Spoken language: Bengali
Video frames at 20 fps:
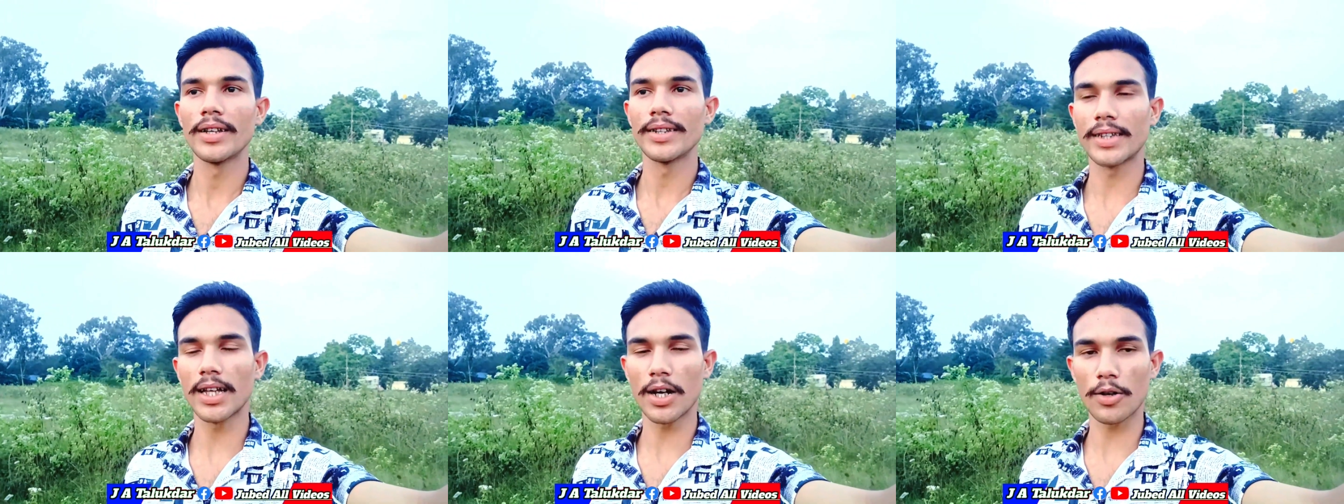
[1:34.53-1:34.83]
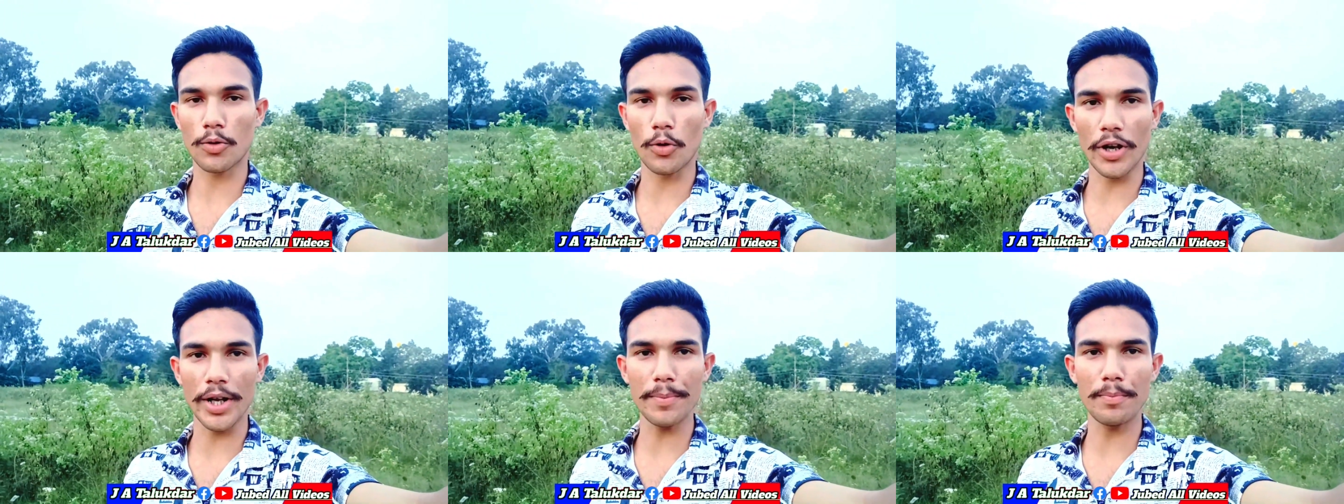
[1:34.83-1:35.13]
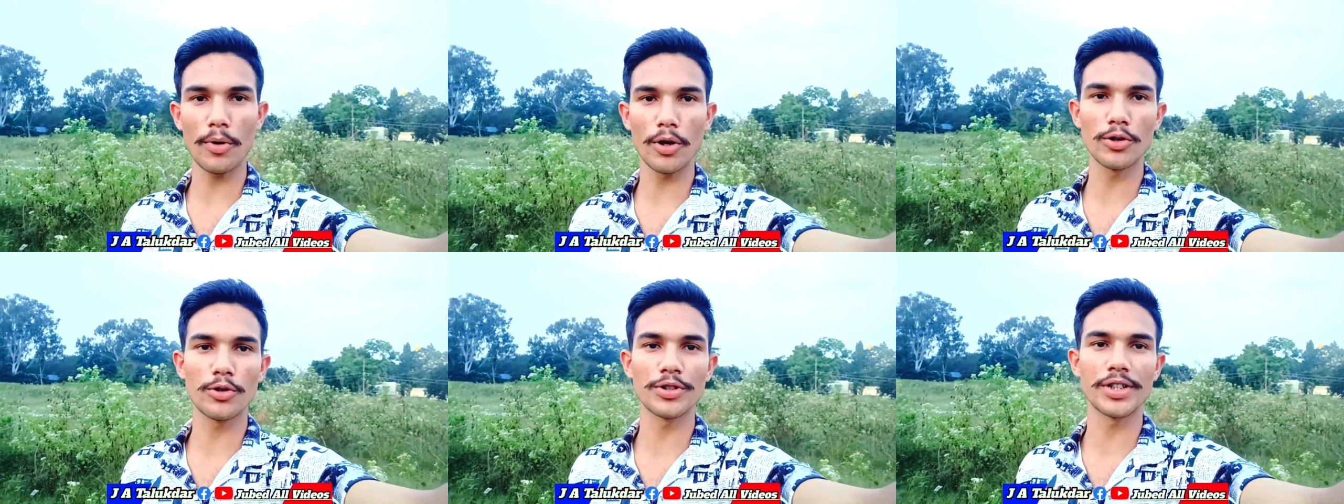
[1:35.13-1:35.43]
তার গরিব
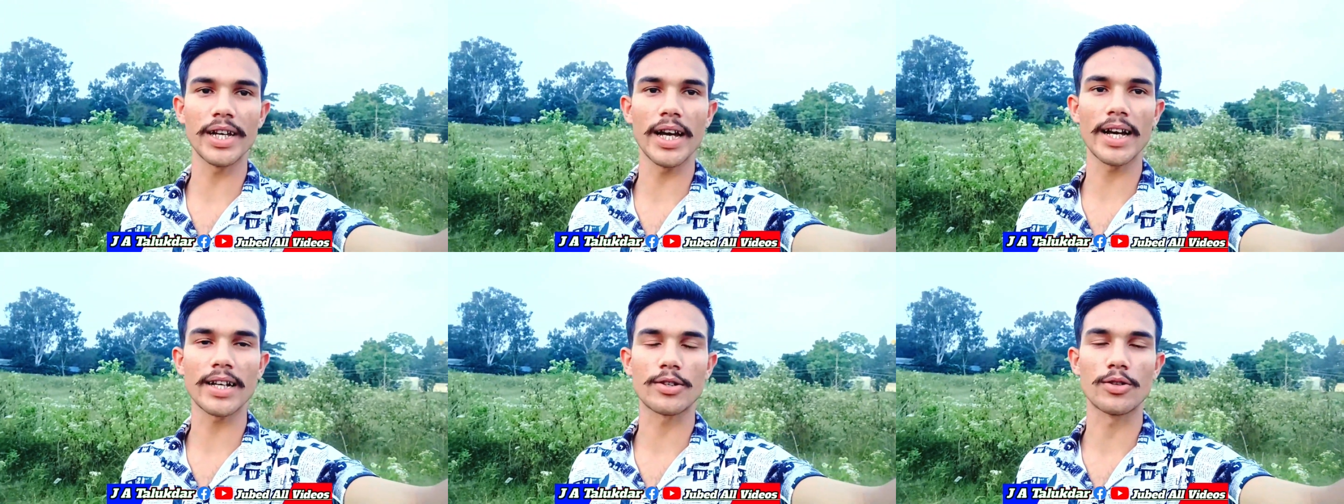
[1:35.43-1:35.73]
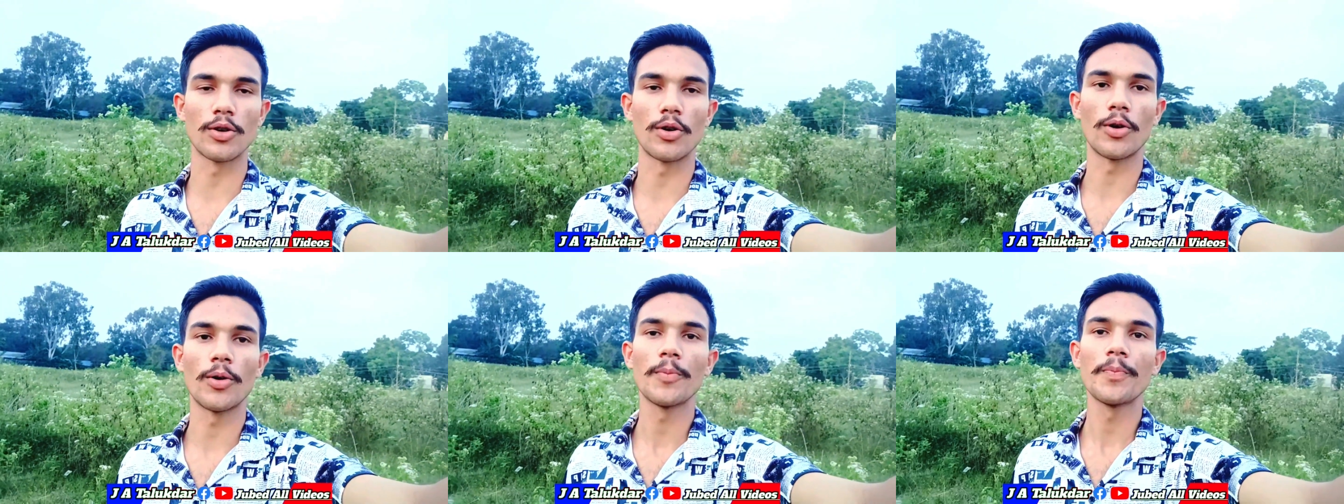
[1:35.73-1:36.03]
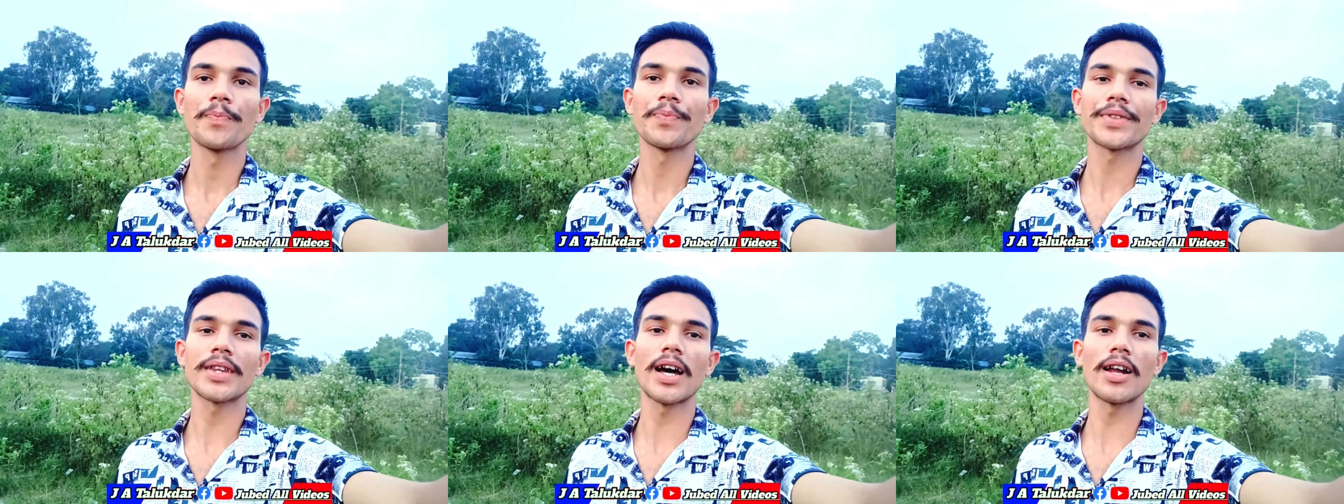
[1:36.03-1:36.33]
বন্ধু যে আসলো
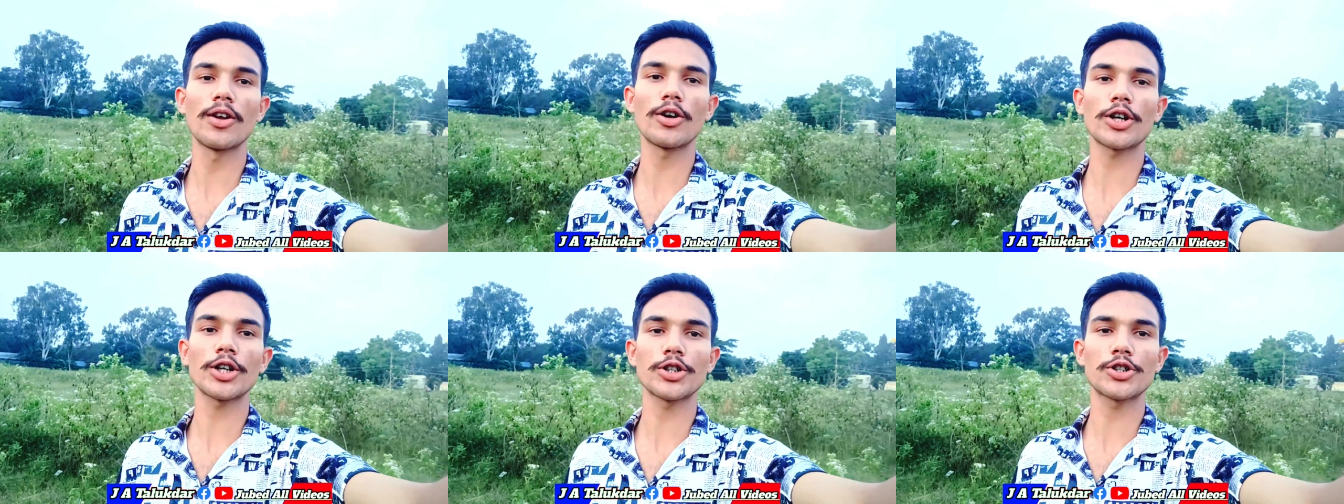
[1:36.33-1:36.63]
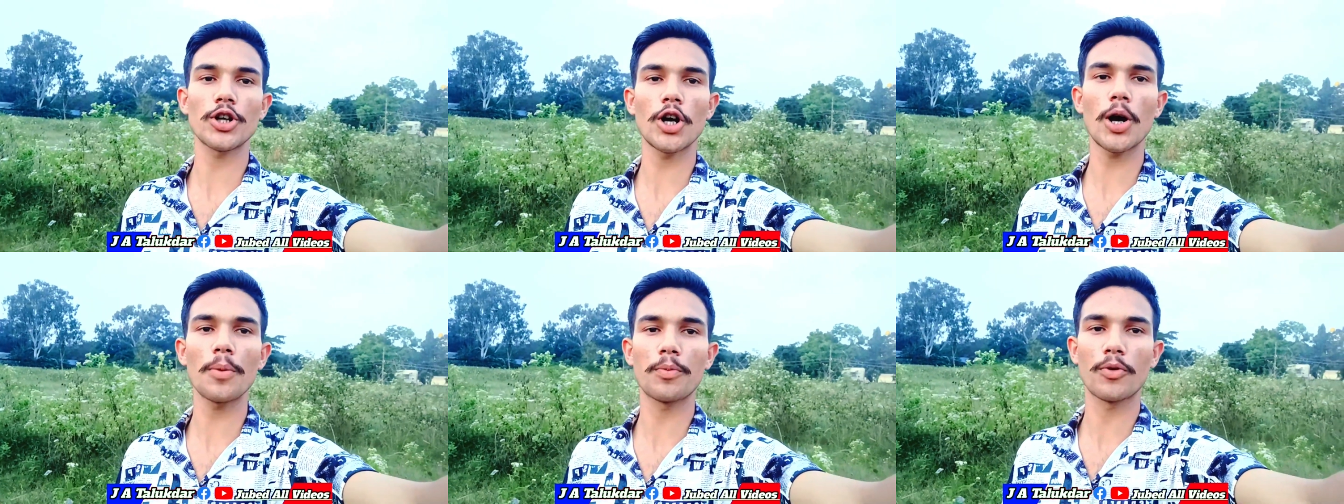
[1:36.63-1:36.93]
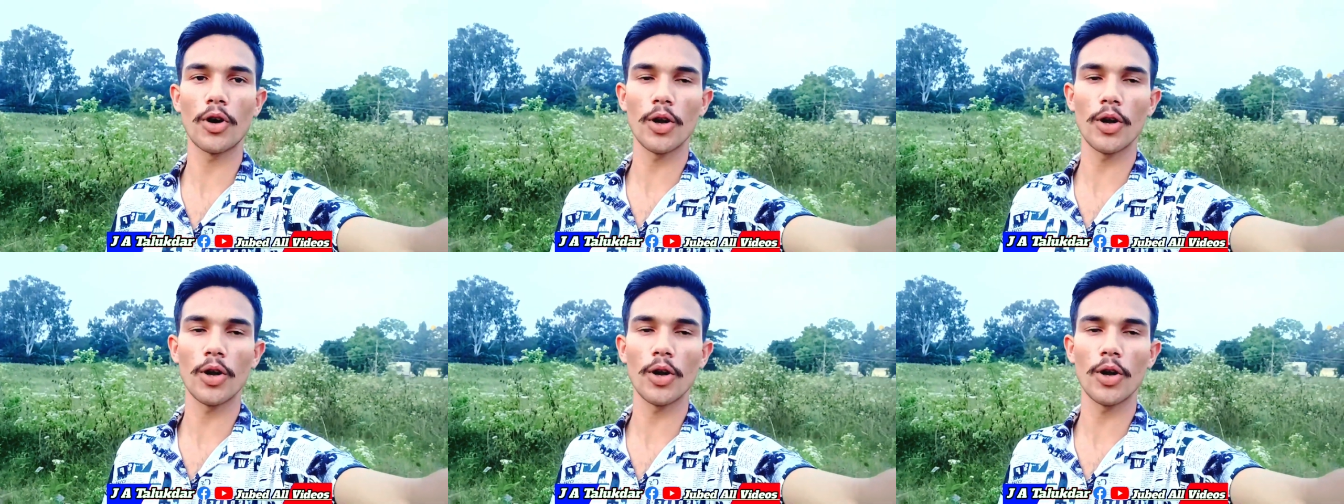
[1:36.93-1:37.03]
তার লগে সব